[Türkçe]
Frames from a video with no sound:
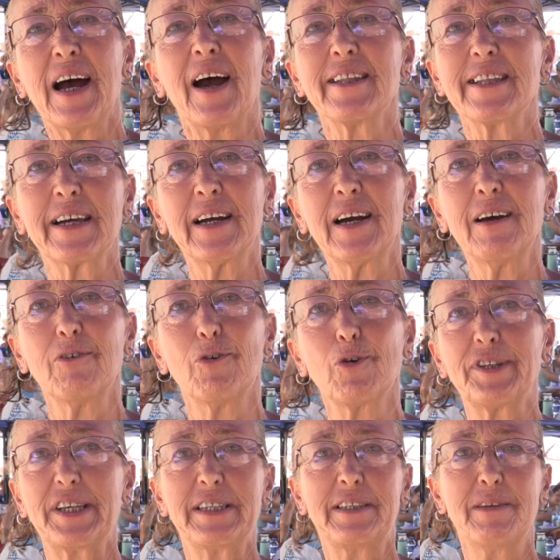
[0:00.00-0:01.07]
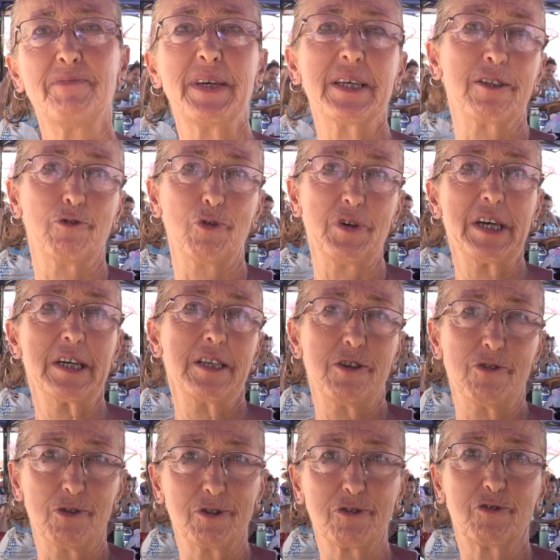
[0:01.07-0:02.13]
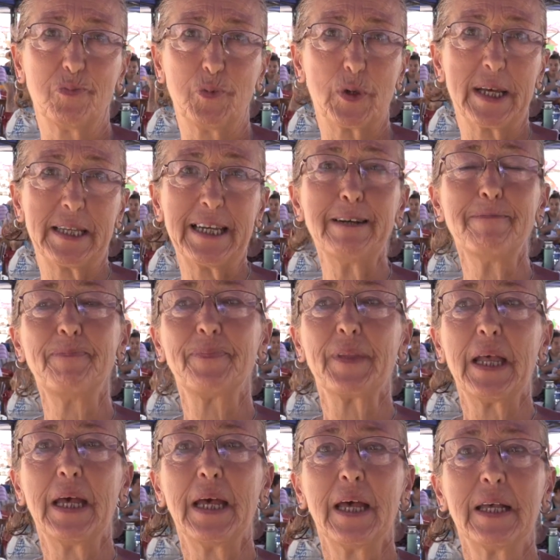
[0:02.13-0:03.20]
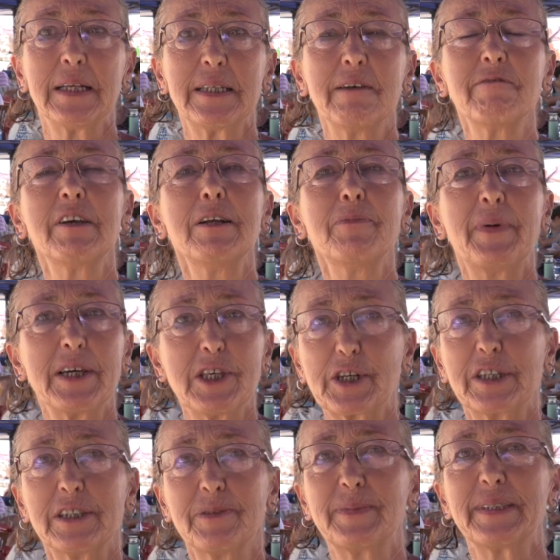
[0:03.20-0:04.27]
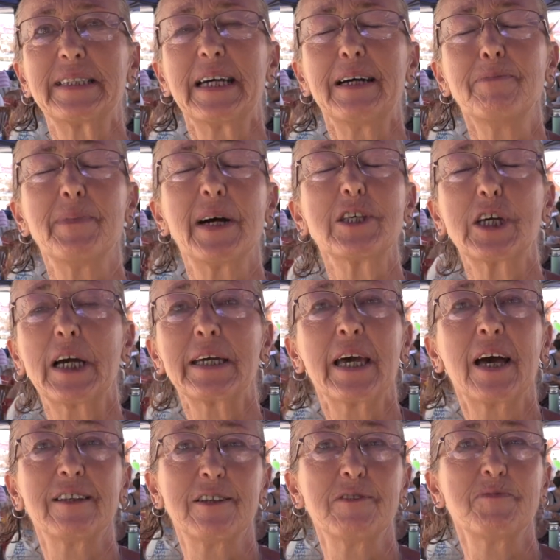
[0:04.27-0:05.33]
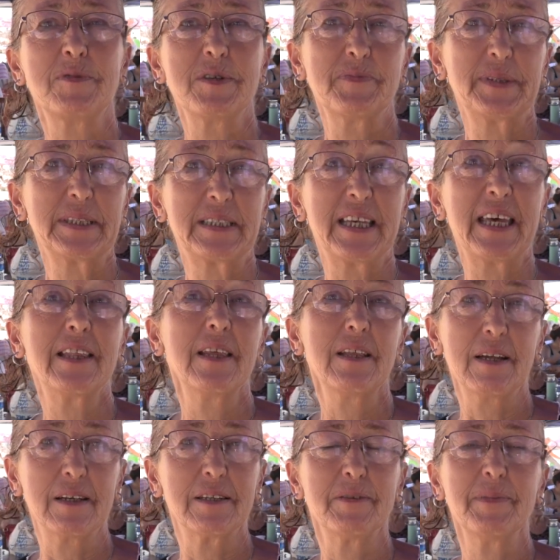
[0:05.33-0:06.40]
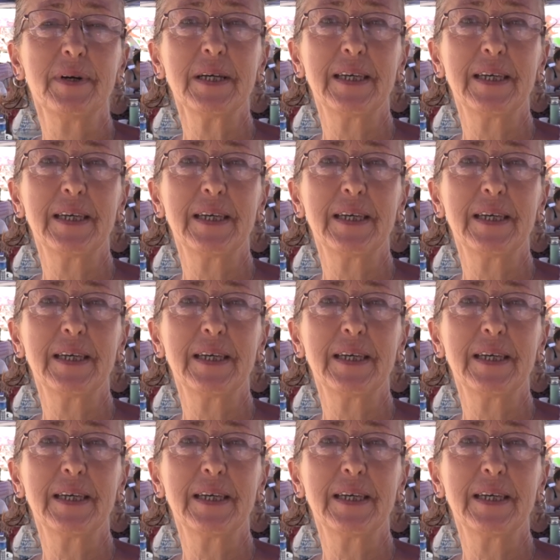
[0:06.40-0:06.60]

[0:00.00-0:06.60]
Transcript: harika ötesi bir gün yaşıyoruz burada. Sevgili başkanımıza, başkan yardımcımız Zevin Hanım'a